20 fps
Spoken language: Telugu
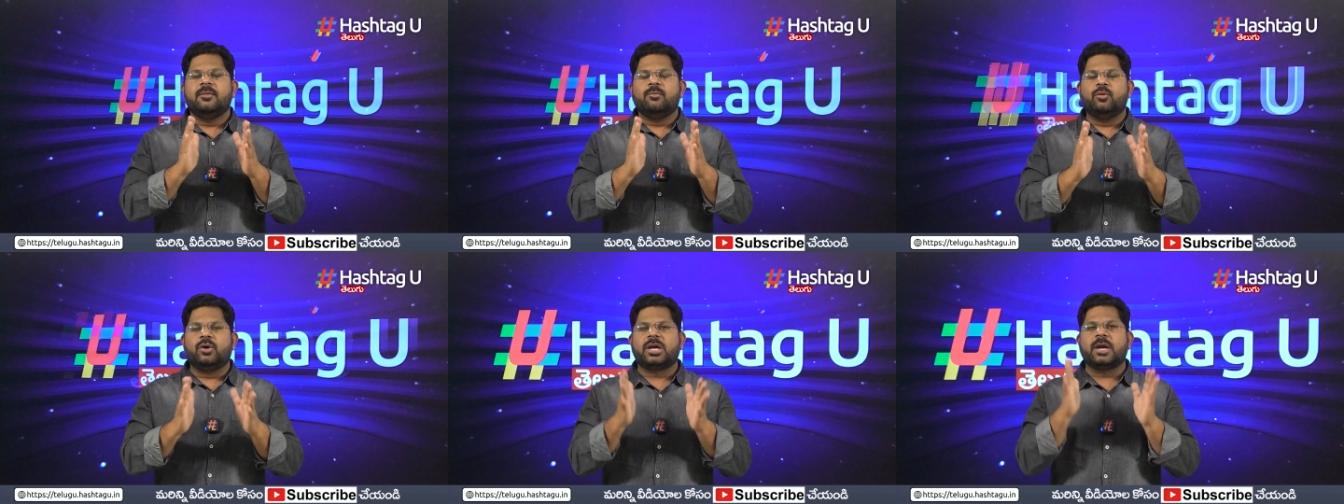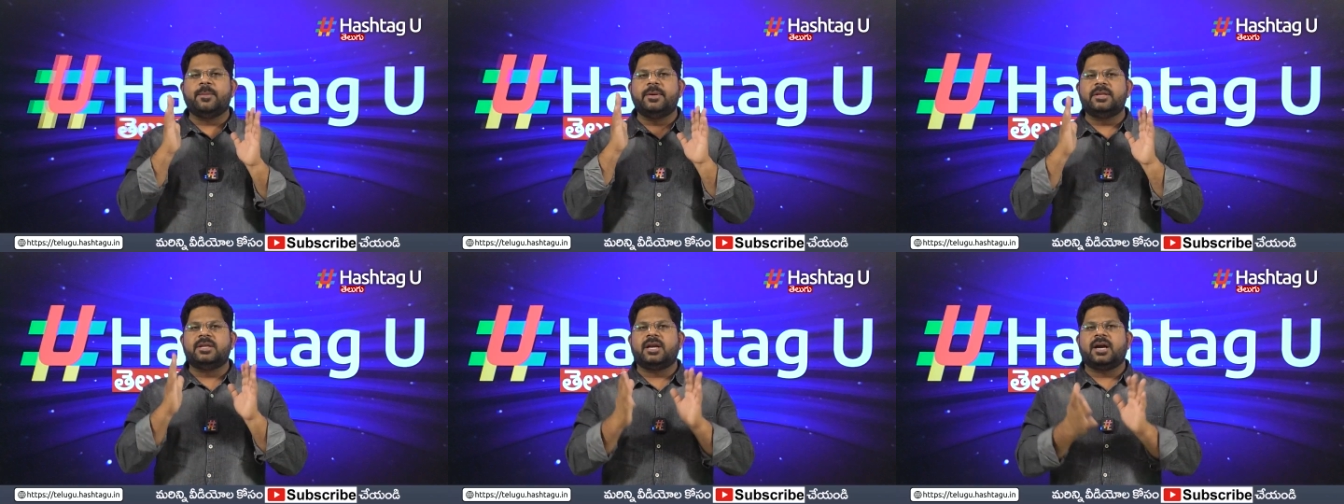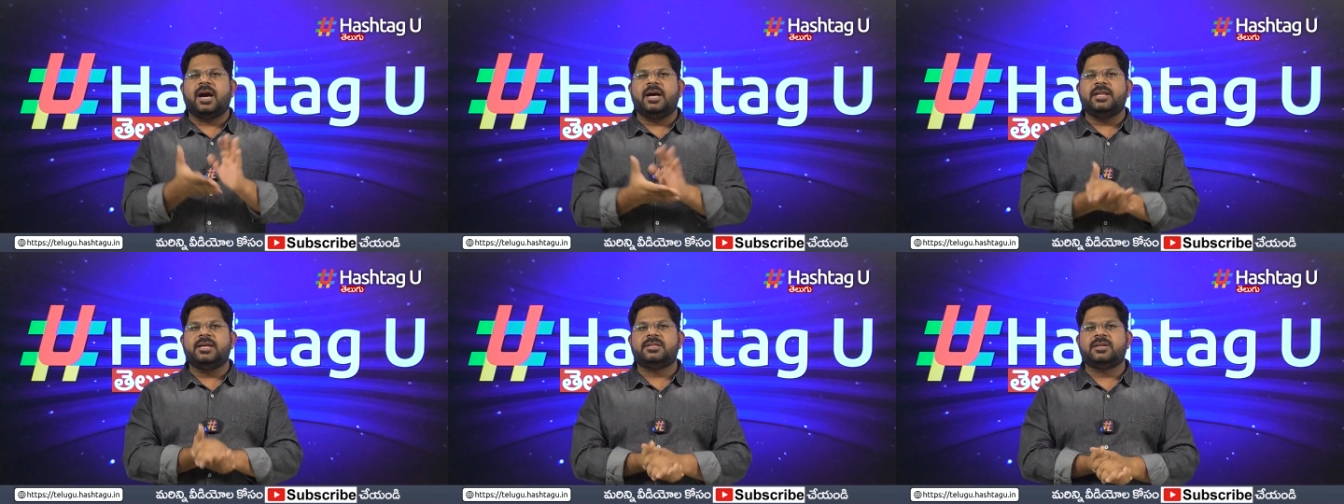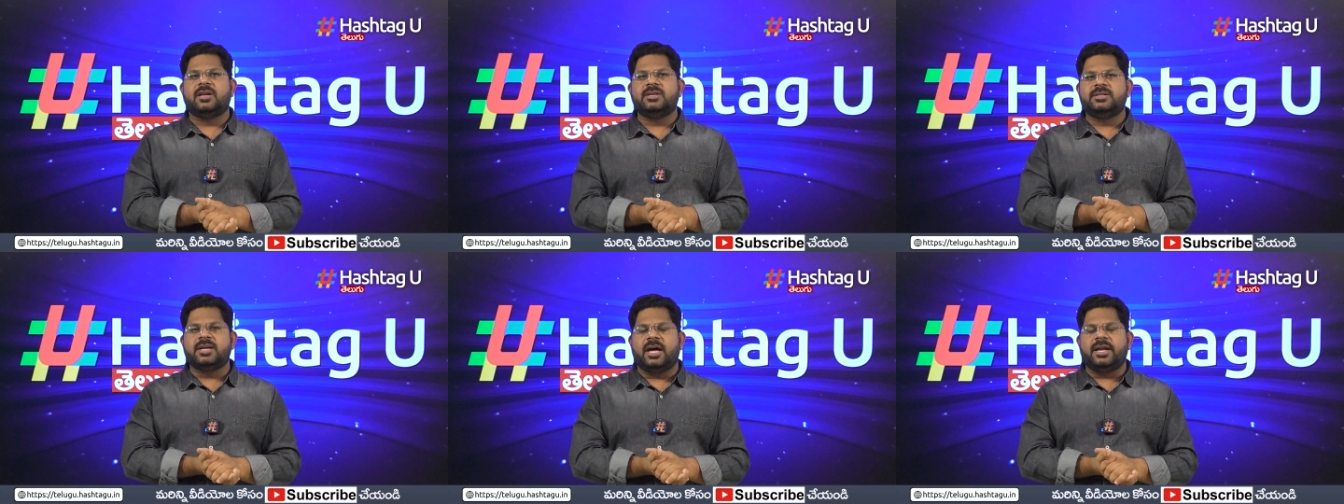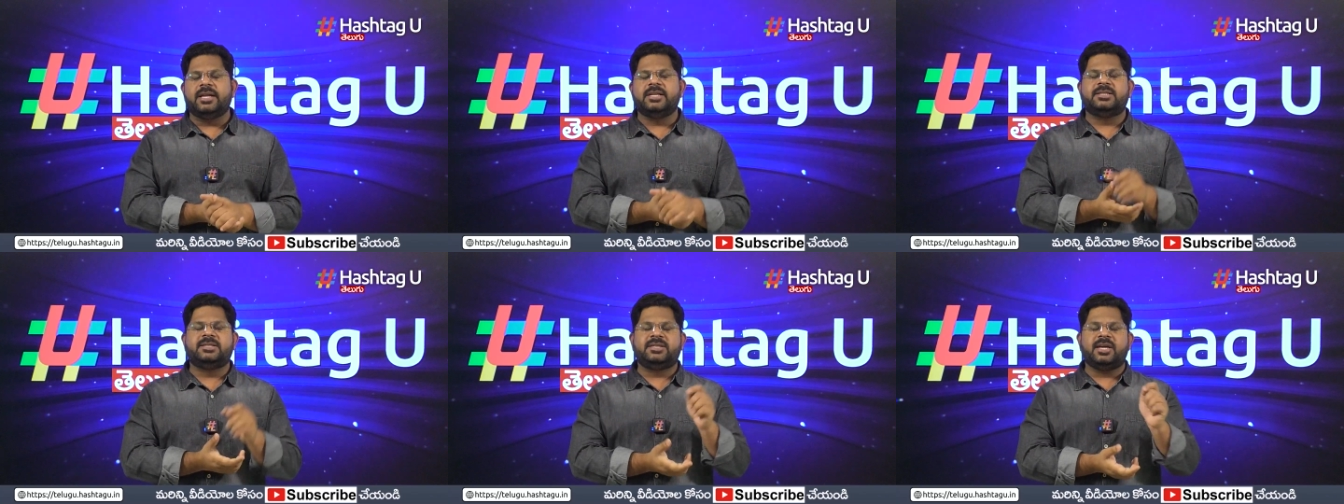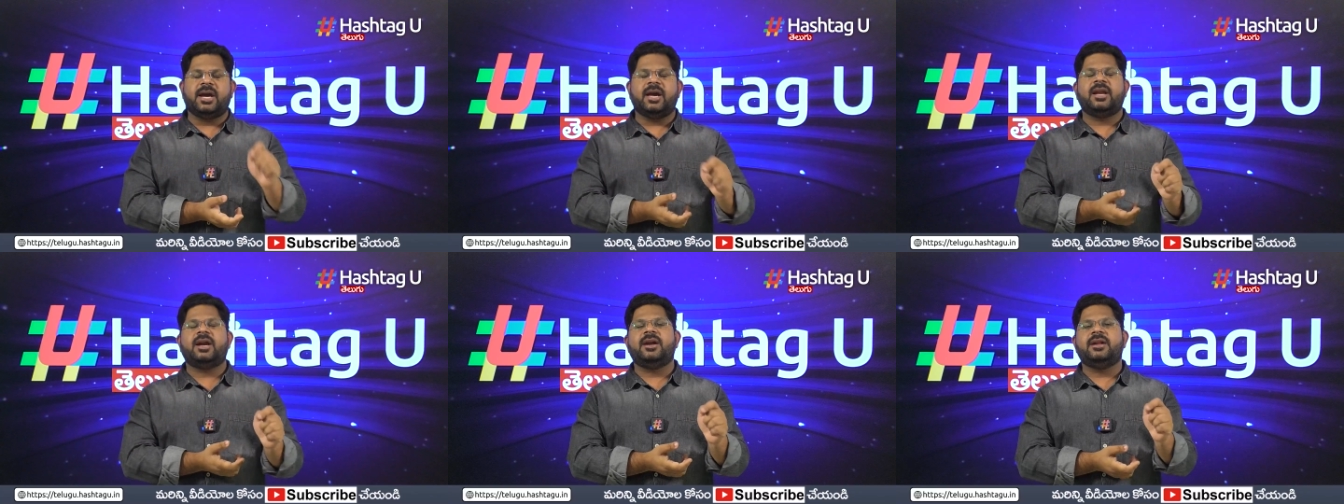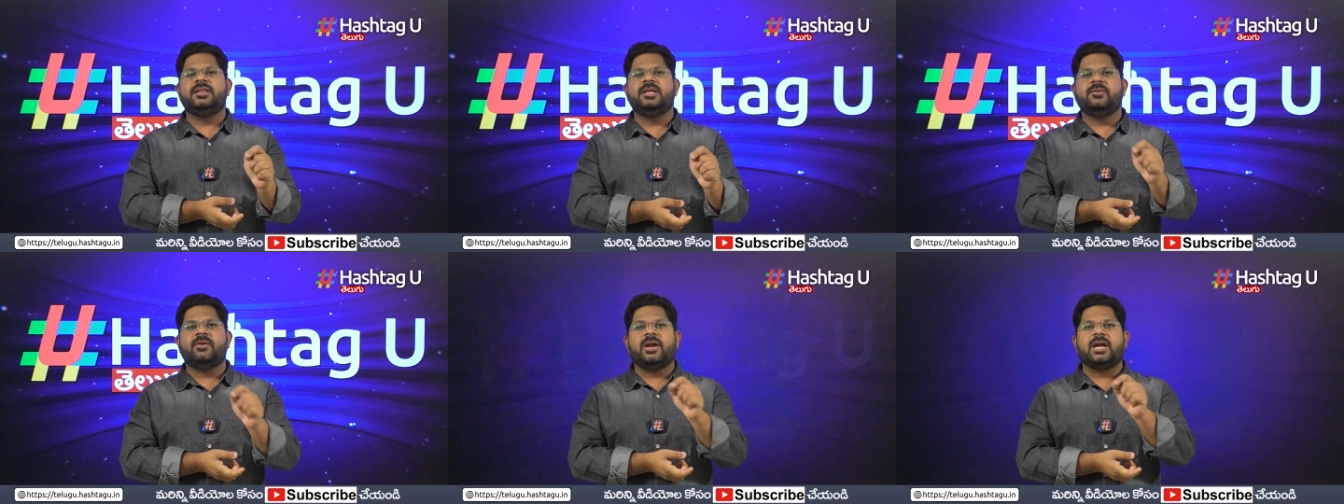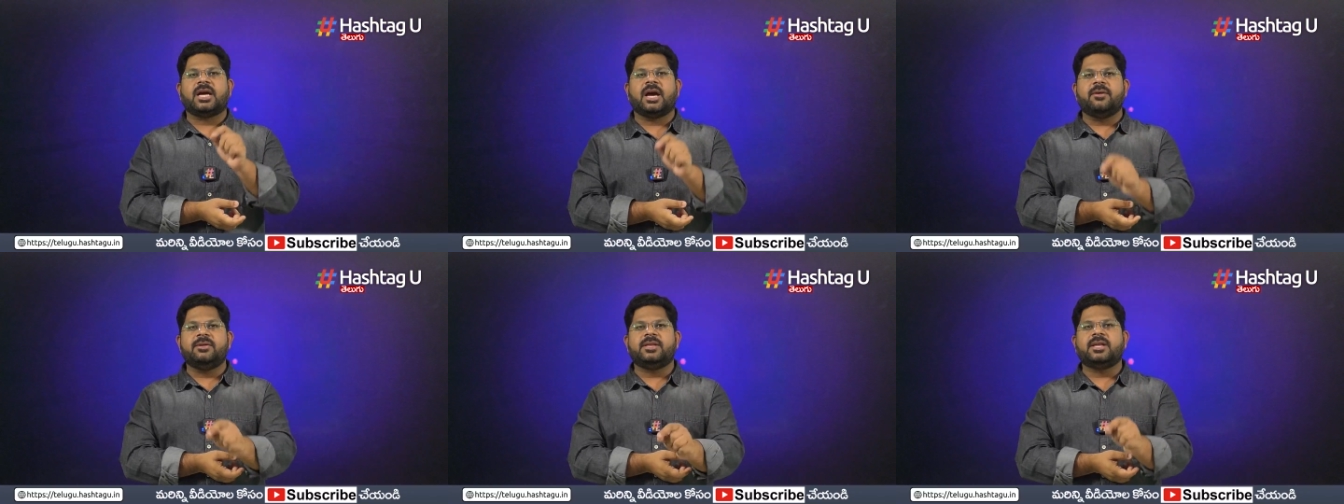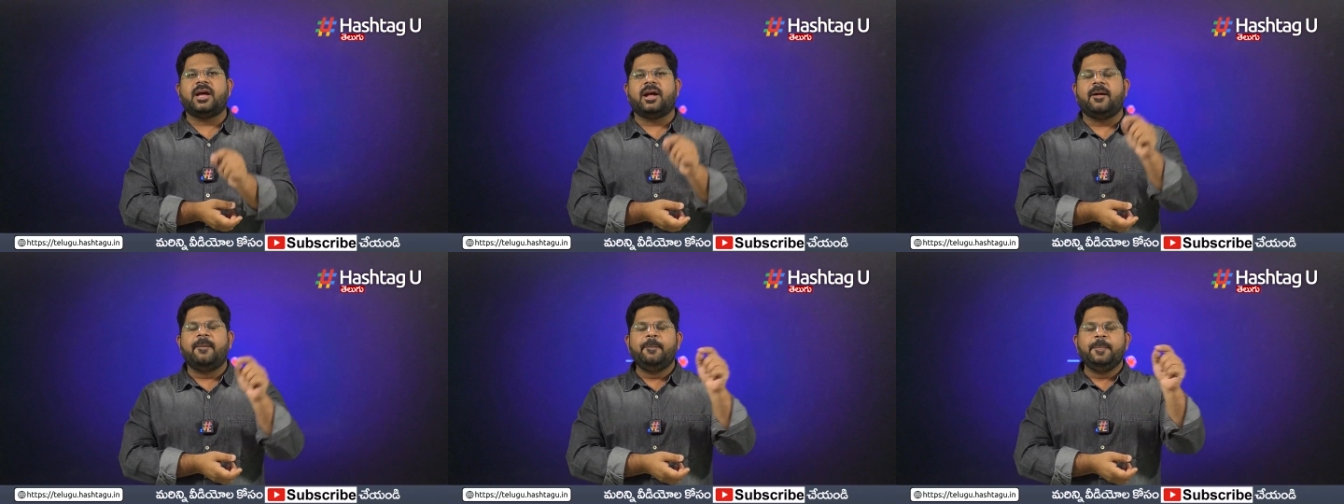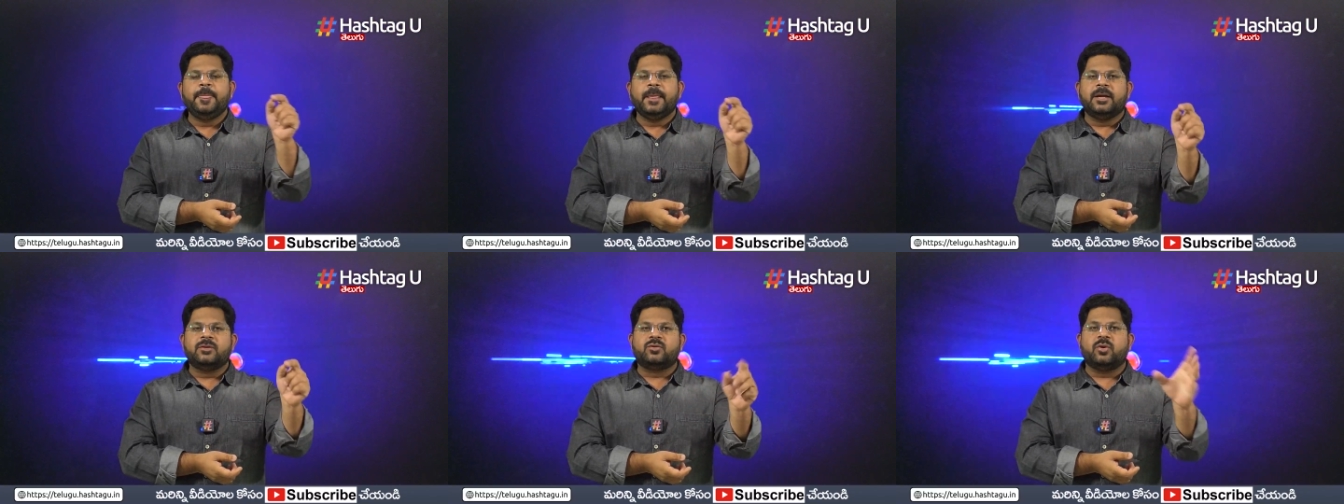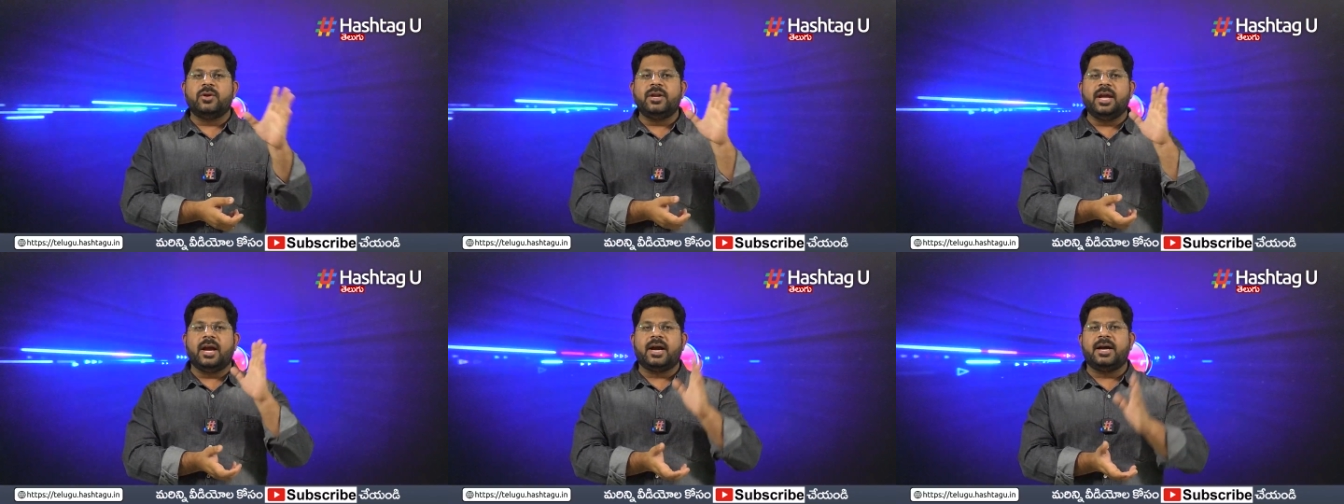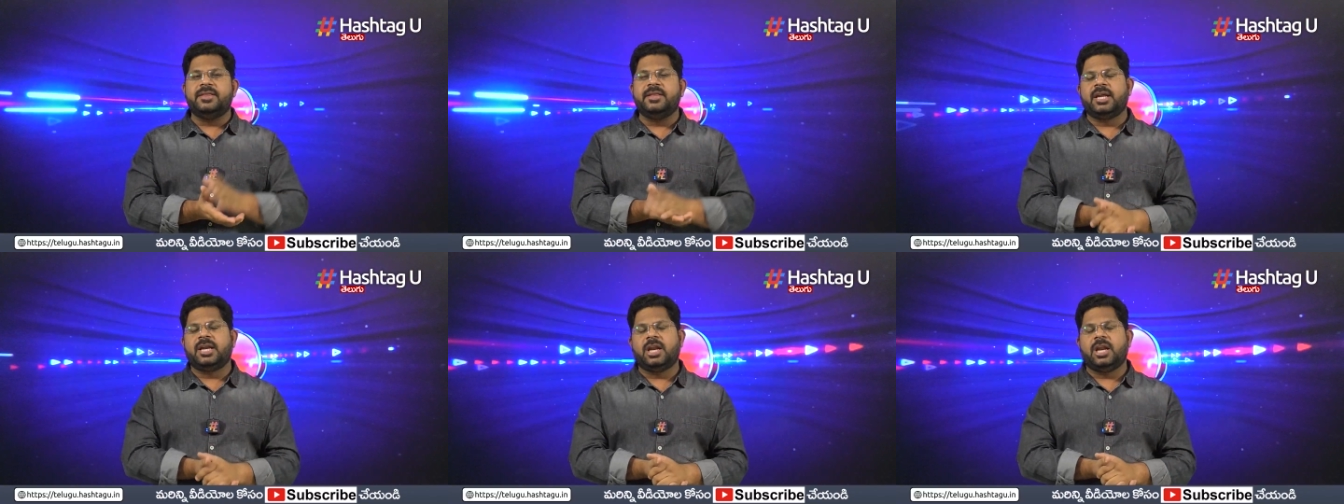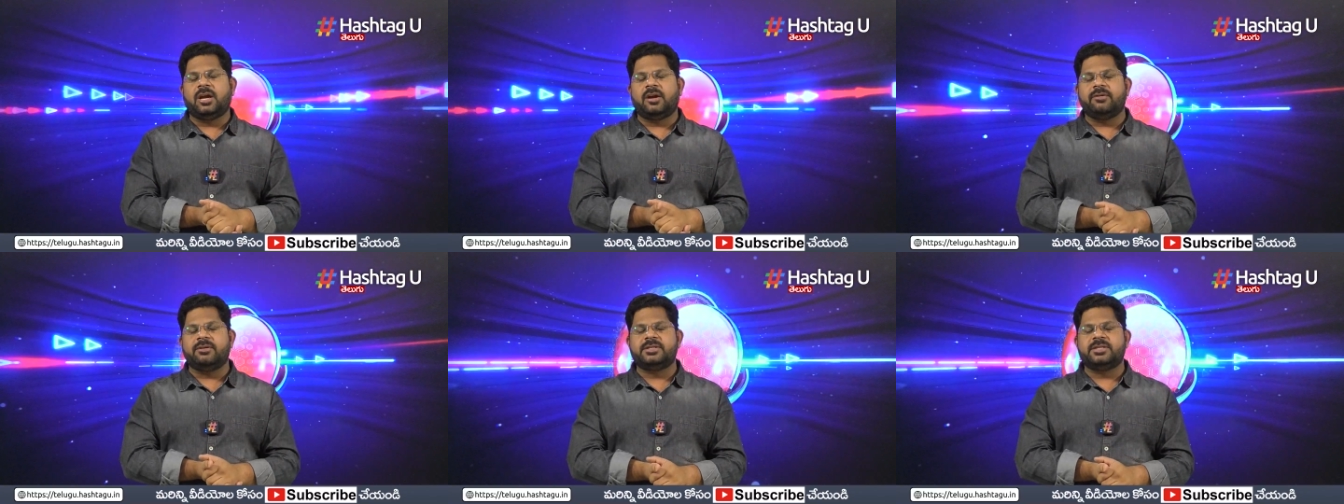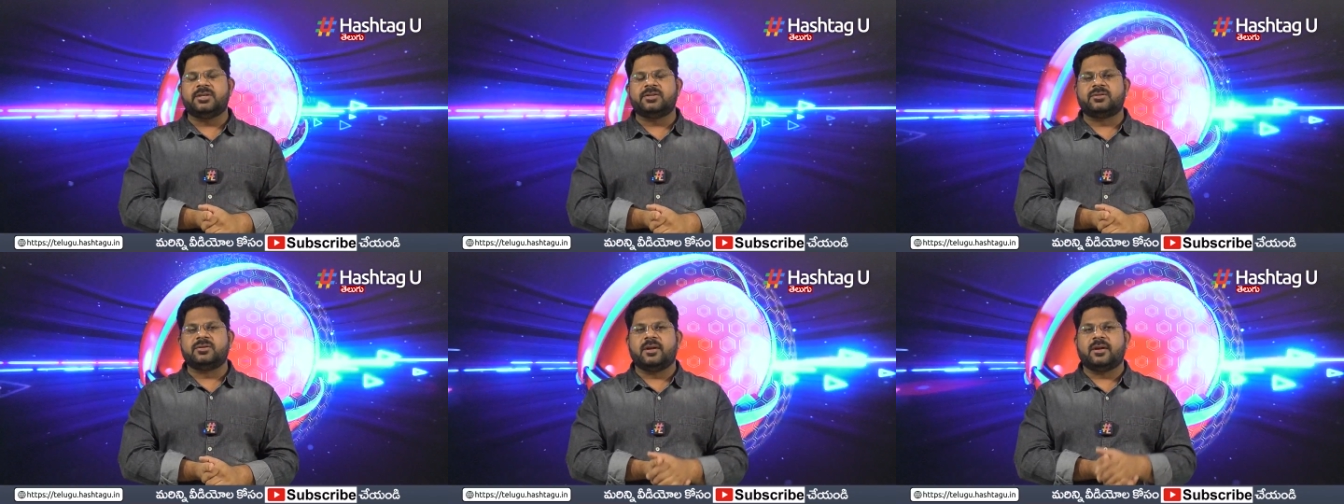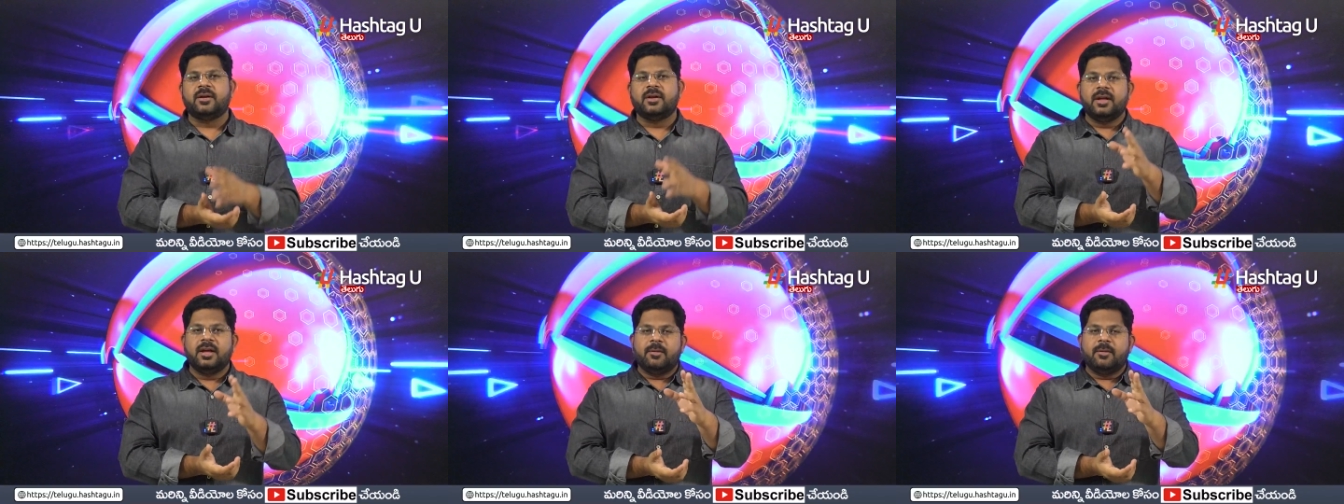ముఖ్యమంత్రికి ఆదేశాలు జారీ చేయాలనేది ఇవాళ కవిత సోనియా గాంధీకి రిక్వెస్ట్ చేస్తున్నారు